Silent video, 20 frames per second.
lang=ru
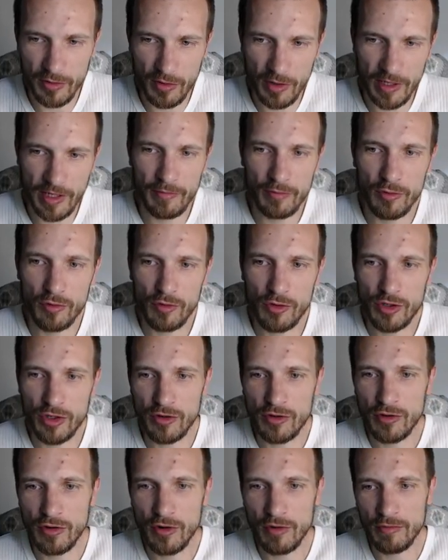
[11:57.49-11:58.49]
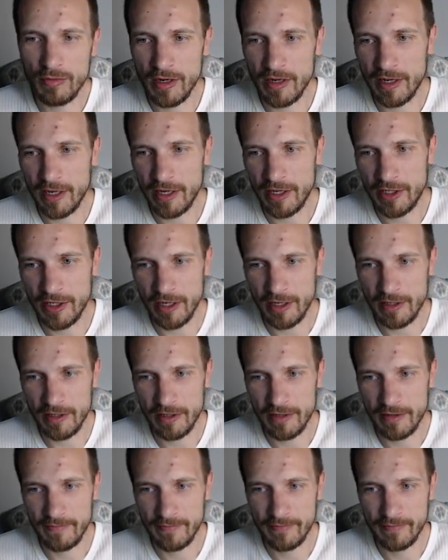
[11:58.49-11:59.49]
когда я буду очень громко кричать.
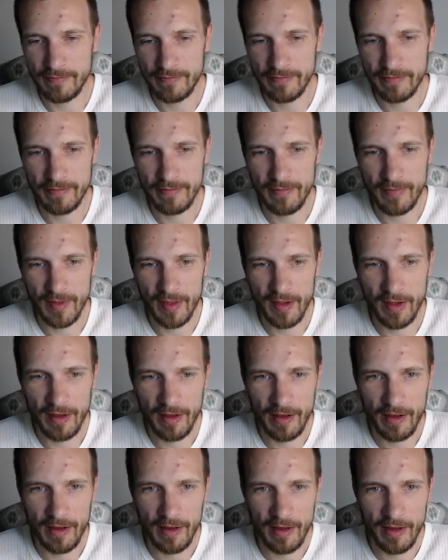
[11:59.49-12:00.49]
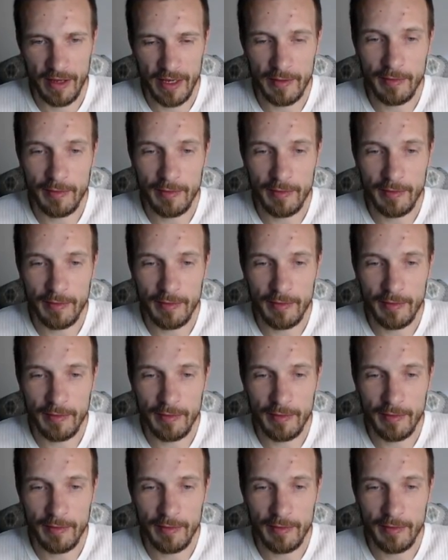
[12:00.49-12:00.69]
И